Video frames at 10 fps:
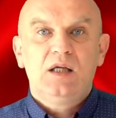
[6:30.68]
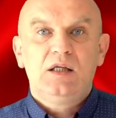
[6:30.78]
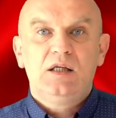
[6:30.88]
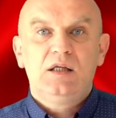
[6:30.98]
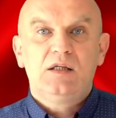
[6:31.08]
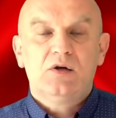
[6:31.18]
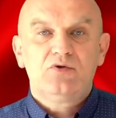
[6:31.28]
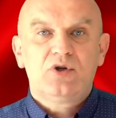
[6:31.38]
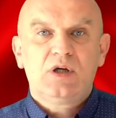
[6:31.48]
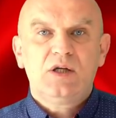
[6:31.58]
И я
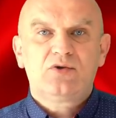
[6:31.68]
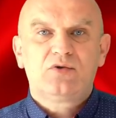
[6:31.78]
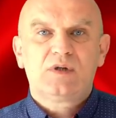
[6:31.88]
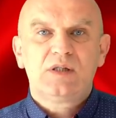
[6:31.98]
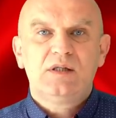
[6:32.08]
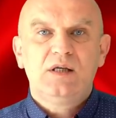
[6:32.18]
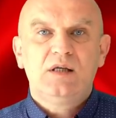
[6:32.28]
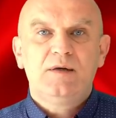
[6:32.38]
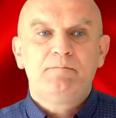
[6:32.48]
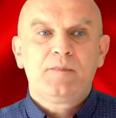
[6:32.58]
очень рад, что в
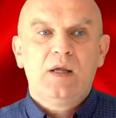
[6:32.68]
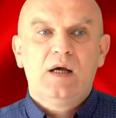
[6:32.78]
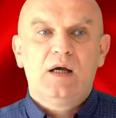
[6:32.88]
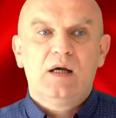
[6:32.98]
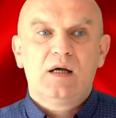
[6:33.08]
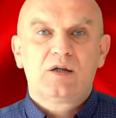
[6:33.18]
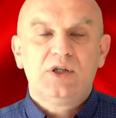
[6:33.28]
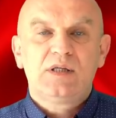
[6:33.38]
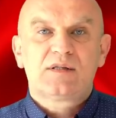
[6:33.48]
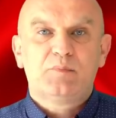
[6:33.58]
России э,
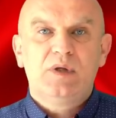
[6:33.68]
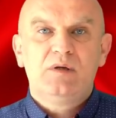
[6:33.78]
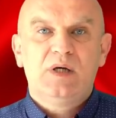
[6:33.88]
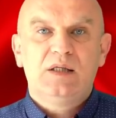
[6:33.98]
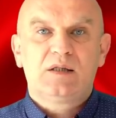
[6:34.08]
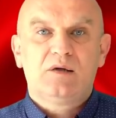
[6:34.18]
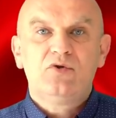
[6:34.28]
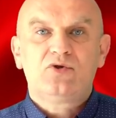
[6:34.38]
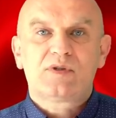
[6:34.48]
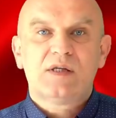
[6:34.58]
ширится понимание того,
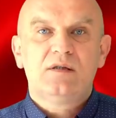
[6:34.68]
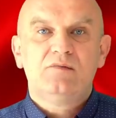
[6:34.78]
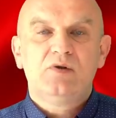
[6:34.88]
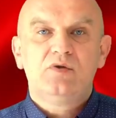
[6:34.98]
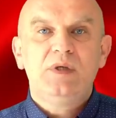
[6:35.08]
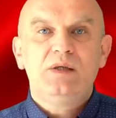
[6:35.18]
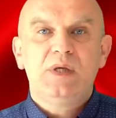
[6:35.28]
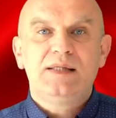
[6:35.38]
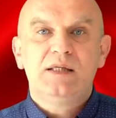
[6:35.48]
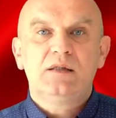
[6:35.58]
что с этими людьми
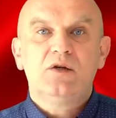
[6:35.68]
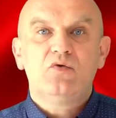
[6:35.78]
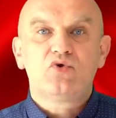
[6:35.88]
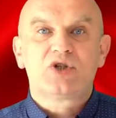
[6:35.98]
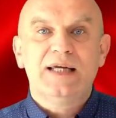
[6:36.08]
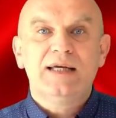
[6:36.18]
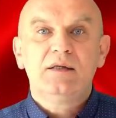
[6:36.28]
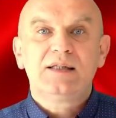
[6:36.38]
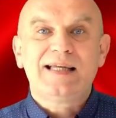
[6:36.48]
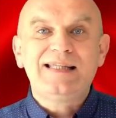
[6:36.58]
иметь дело уже
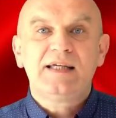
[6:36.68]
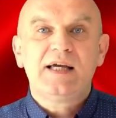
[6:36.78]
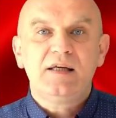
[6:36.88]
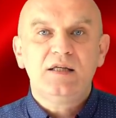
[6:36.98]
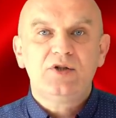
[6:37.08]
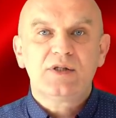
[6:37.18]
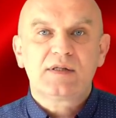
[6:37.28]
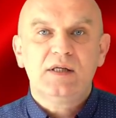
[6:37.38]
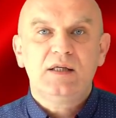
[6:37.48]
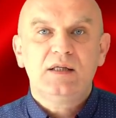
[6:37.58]

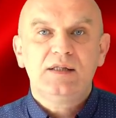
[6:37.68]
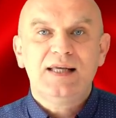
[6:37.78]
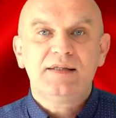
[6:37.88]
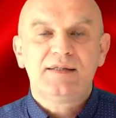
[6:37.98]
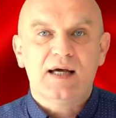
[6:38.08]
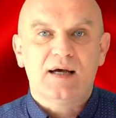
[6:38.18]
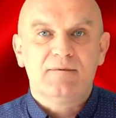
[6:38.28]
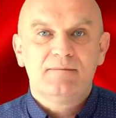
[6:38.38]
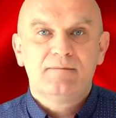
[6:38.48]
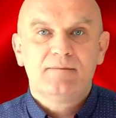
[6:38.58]
категорически нельзя.
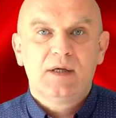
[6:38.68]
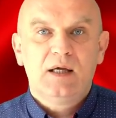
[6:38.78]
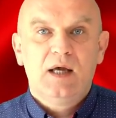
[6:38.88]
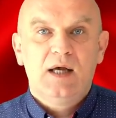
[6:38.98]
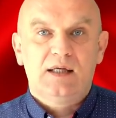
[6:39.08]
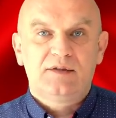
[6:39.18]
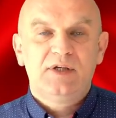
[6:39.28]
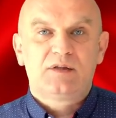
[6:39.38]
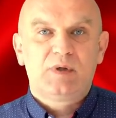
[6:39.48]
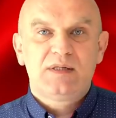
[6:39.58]

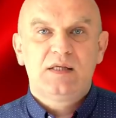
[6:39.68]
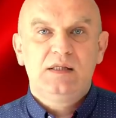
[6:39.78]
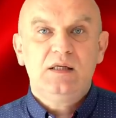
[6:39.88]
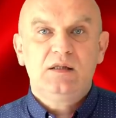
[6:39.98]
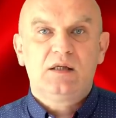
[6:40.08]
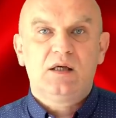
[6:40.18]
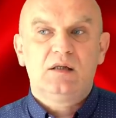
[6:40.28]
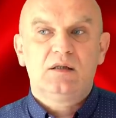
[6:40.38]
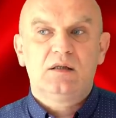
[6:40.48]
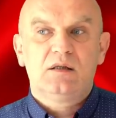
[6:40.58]
Ответ президента
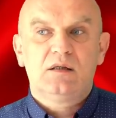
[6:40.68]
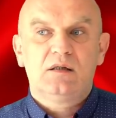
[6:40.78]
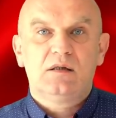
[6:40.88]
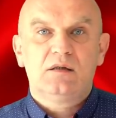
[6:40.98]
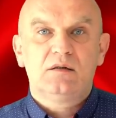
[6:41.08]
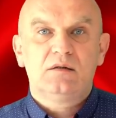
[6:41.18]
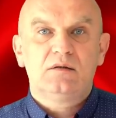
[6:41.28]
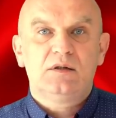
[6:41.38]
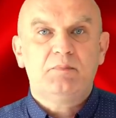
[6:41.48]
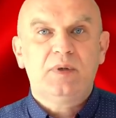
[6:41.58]
э,
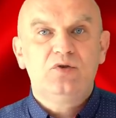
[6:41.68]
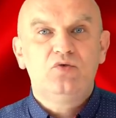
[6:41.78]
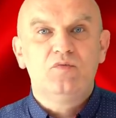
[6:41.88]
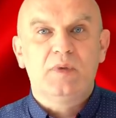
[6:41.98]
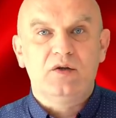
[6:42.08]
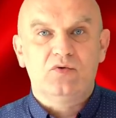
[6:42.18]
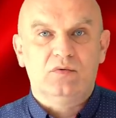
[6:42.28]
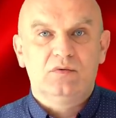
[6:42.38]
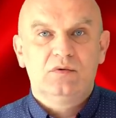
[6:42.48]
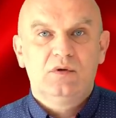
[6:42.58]
«я подумаю» –
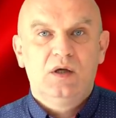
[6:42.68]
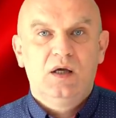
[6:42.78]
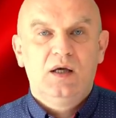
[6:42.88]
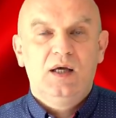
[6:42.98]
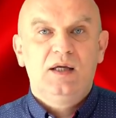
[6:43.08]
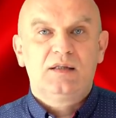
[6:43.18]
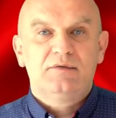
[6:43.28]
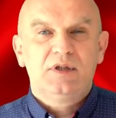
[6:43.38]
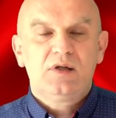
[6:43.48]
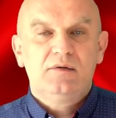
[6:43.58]
это
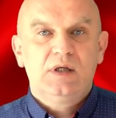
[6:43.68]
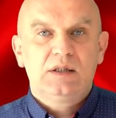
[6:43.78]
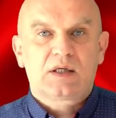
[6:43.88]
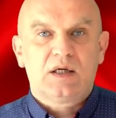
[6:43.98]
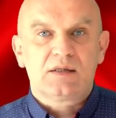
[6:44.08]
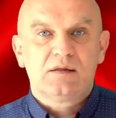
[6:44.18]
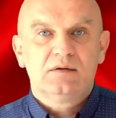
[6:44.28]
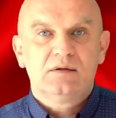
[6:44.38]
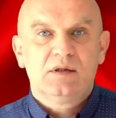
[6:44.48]
вежливый отказ.